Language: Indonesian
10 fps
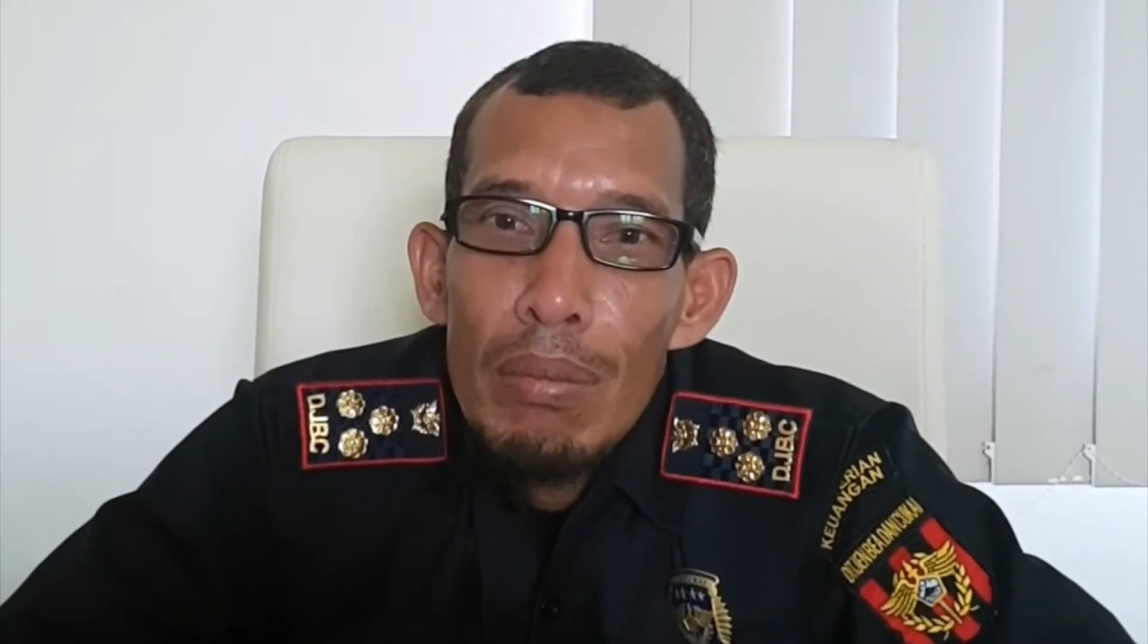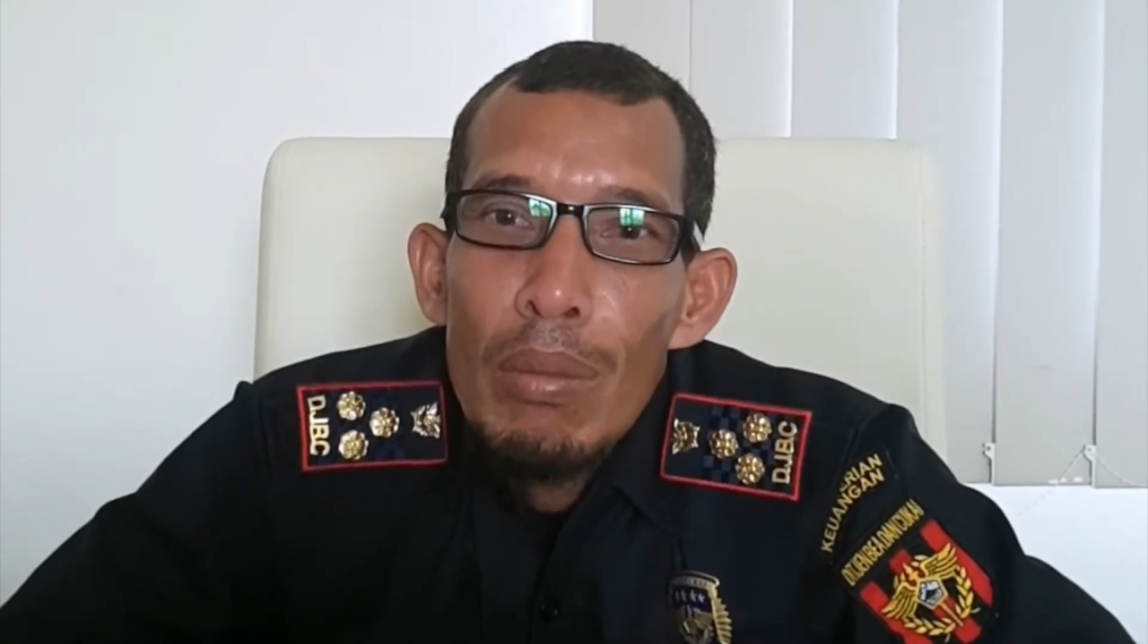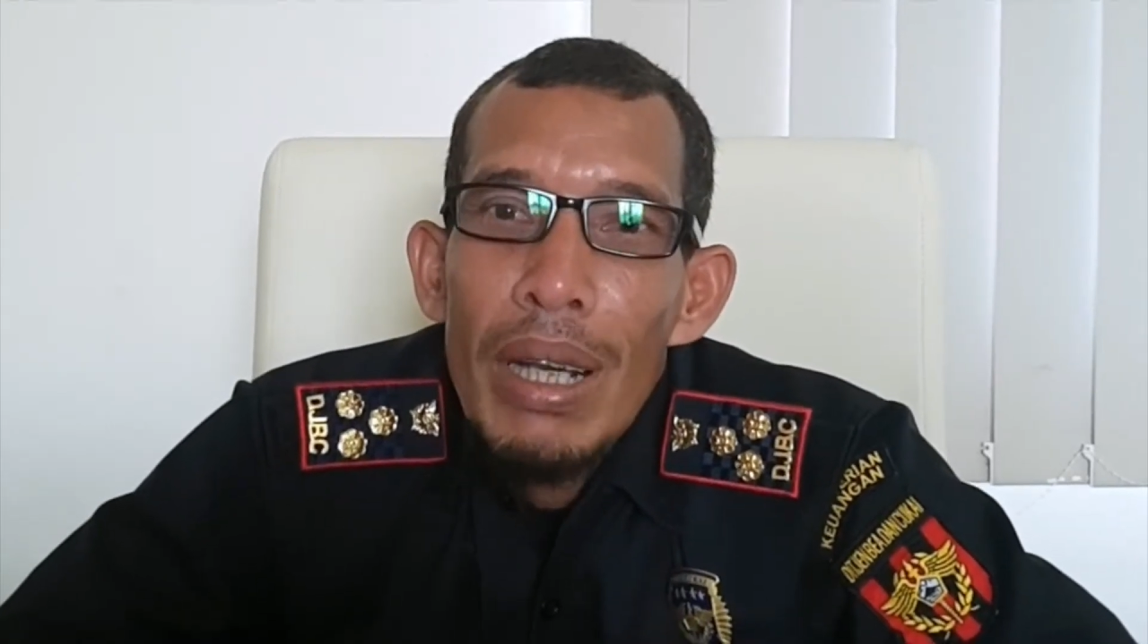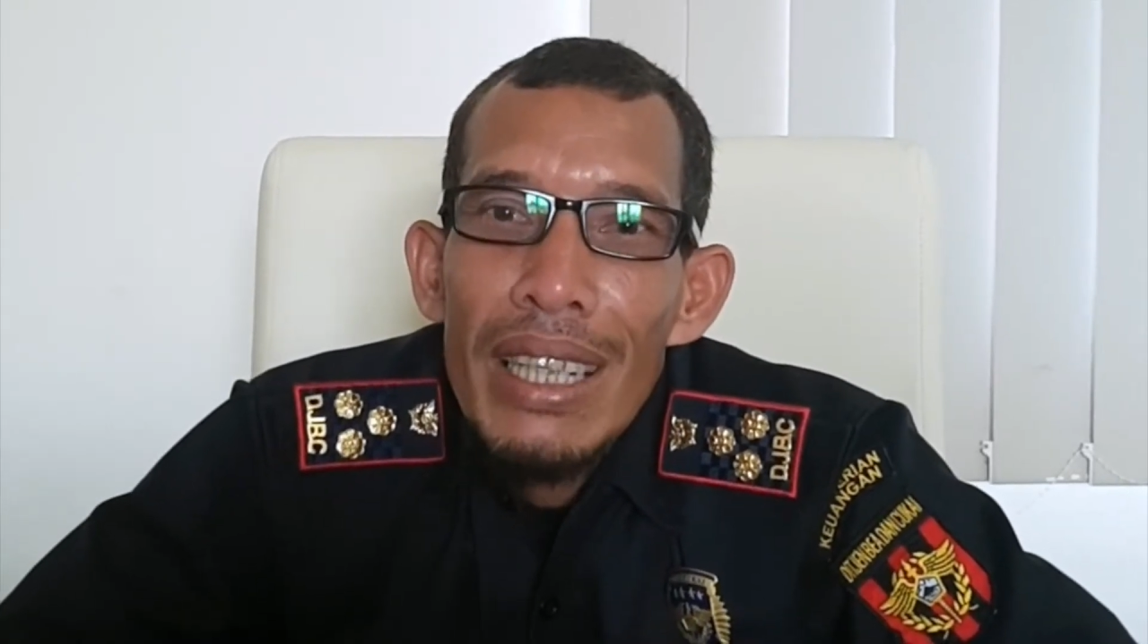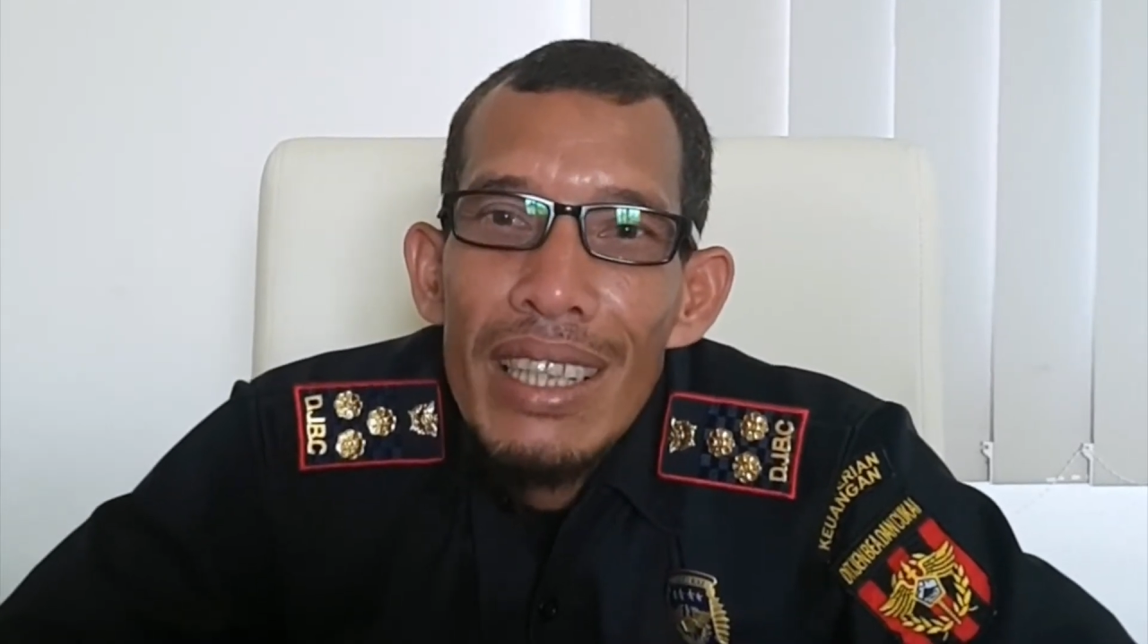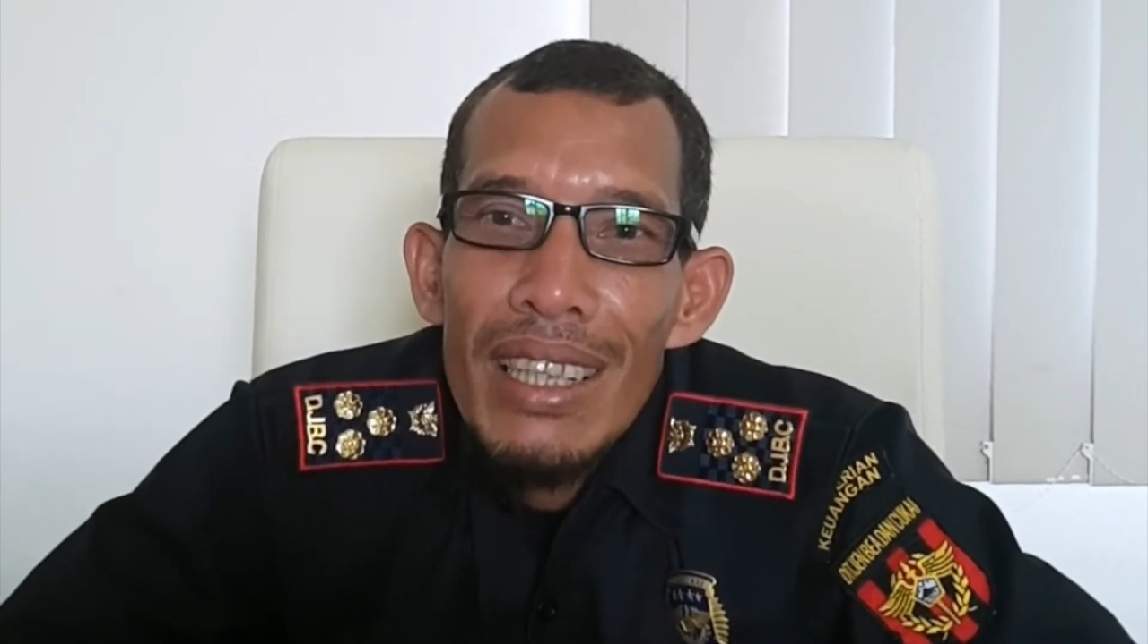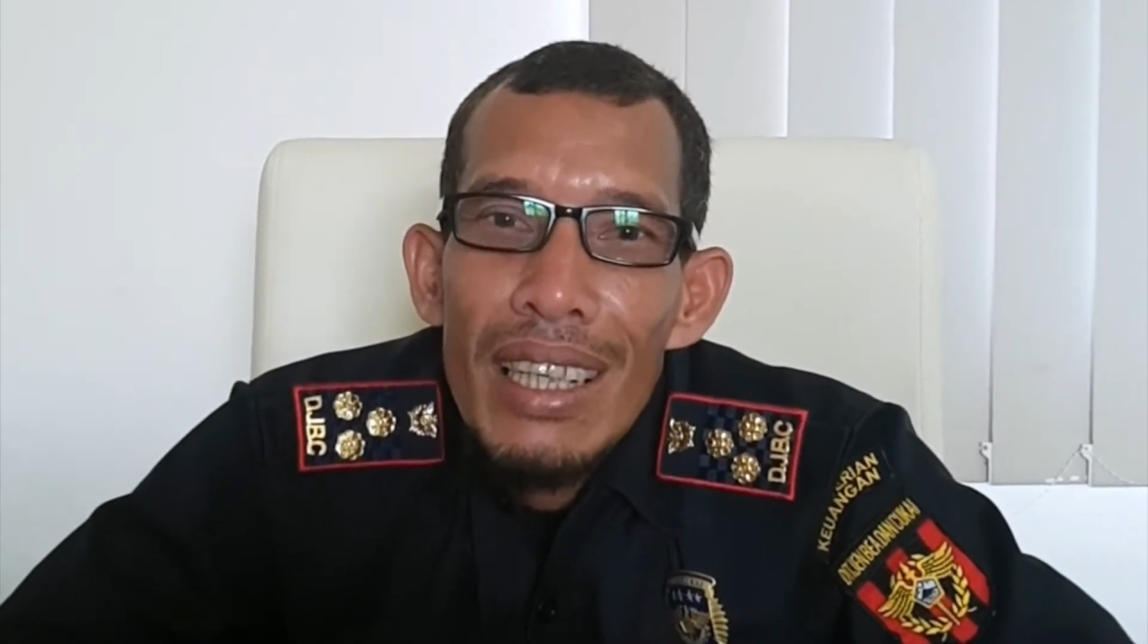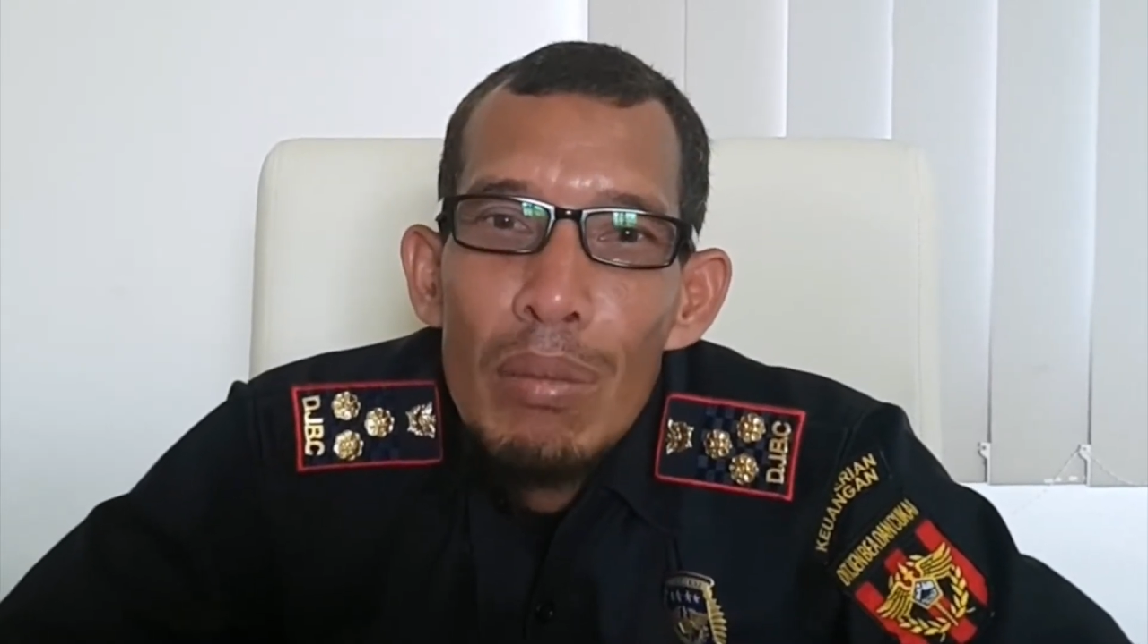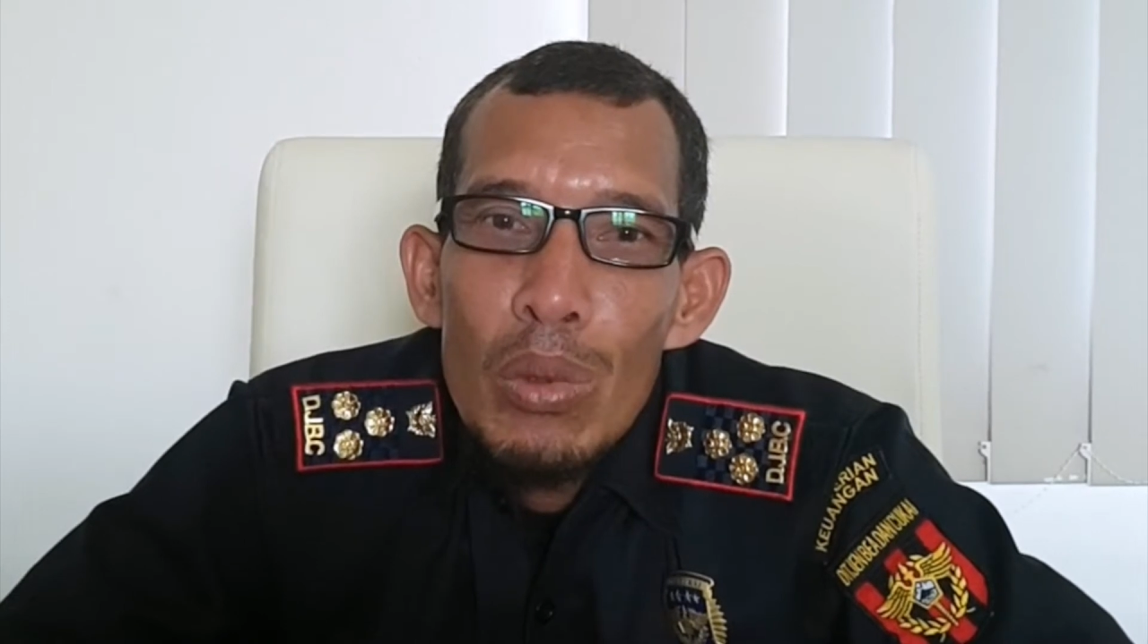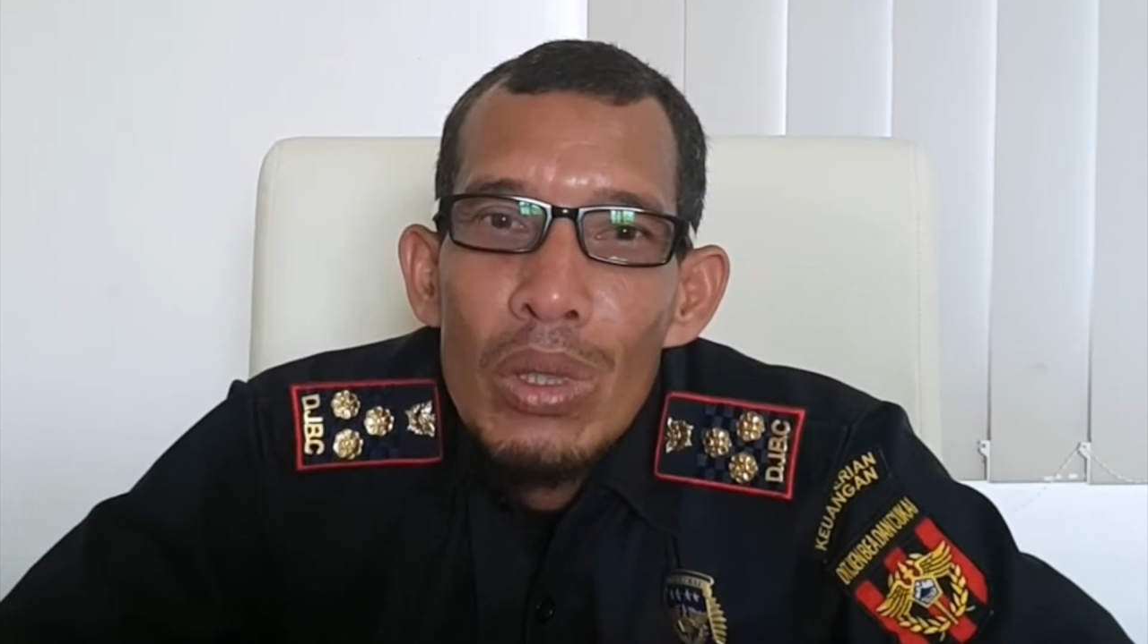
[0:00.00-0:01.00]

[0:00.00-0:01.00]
memanggil kamu